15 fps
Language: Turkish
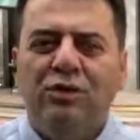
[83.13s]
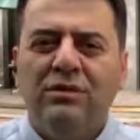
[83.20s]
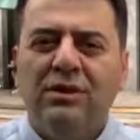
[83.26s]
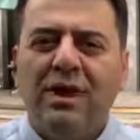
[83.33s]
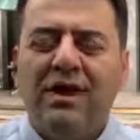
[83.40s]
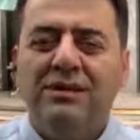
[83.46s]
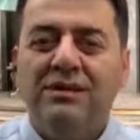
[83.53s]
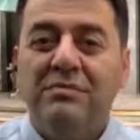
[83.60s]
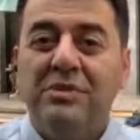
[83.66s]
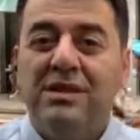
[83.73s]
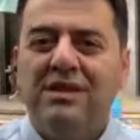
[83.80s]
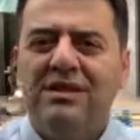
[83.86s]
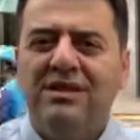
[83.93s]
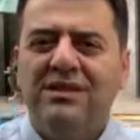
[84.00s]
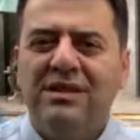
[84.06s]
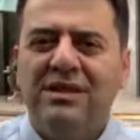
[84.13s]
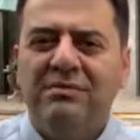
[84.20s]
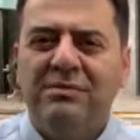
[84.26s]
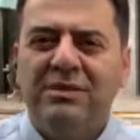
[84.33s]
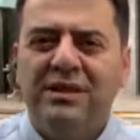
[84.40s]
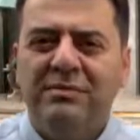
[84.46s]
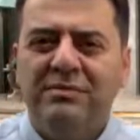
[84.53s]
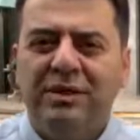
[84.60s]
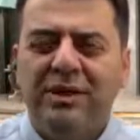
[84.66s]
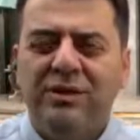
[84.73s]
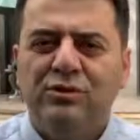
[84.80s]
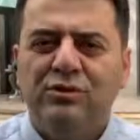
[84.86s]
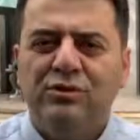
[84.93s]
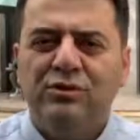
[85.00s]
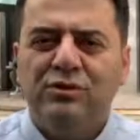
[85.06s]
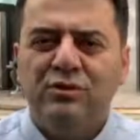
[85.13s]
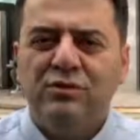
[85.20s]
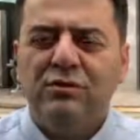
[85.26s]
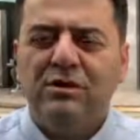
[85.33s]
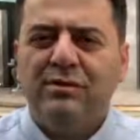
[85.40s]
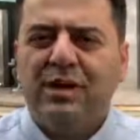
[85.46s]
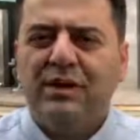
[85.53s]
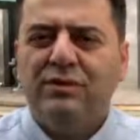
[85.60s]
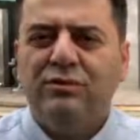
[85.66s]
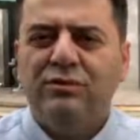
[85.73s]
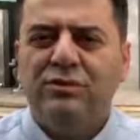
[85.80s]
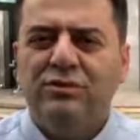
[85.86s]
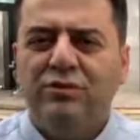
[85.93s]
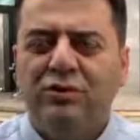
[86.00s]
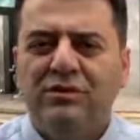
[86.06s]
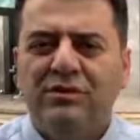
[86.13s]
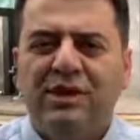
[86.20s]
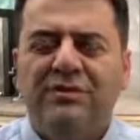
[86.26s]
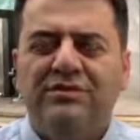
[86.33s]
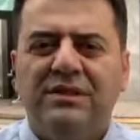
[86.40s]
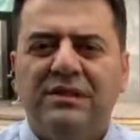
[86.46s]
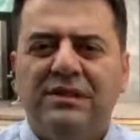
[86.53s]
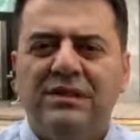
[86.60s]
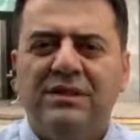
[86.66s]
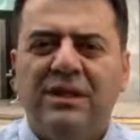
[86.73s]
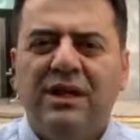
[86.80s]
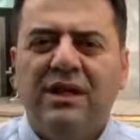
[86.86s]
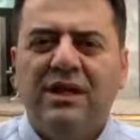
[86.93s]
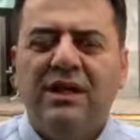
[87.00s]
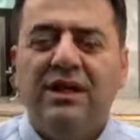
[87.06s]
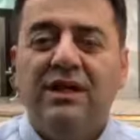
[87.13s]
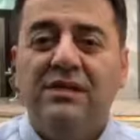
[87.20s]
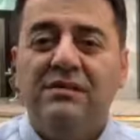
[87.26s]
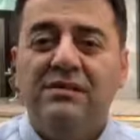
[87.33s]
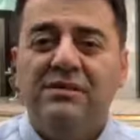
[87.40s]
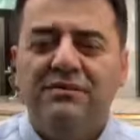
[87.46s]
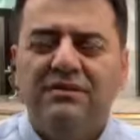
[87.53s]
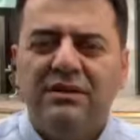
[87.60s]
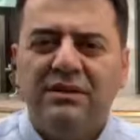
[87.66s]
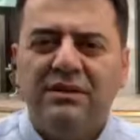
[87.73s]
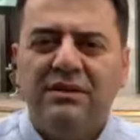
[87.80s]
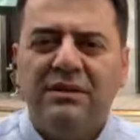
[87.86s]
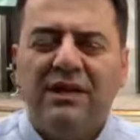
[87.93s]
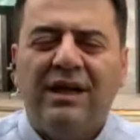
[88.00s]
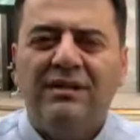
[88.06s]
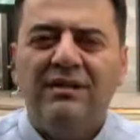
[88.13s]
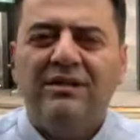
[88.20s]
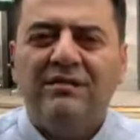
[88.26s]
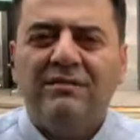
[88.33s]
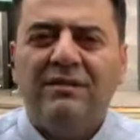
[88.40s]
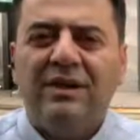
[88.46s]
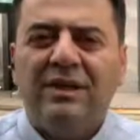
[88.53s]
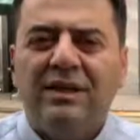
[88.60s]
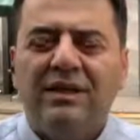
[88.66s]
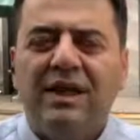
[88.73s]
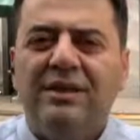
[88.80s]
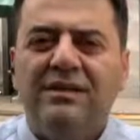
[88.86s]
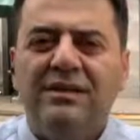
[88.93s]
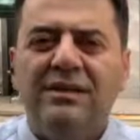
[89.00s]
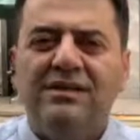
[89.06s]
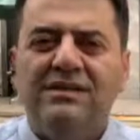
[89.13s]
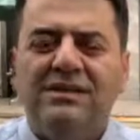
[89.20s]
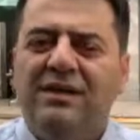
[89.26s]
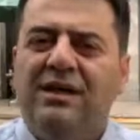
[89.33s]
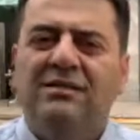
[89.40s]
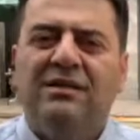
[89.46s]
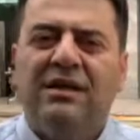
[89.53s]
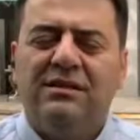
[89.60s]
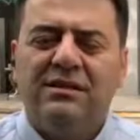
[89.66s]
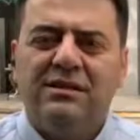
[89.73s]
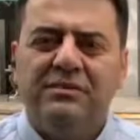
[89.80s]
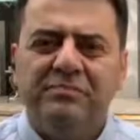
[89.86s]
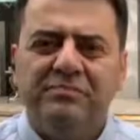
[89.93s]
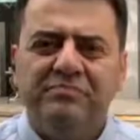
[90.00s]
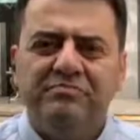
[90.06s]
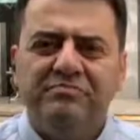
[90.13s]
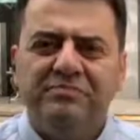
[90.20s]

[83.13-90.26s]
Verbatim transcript: Onlar da bitti diyebilirim. E, çok uzun zamandır 3-4 haftadır e, sıfırlandı vakalar e, Sinan Tatlı.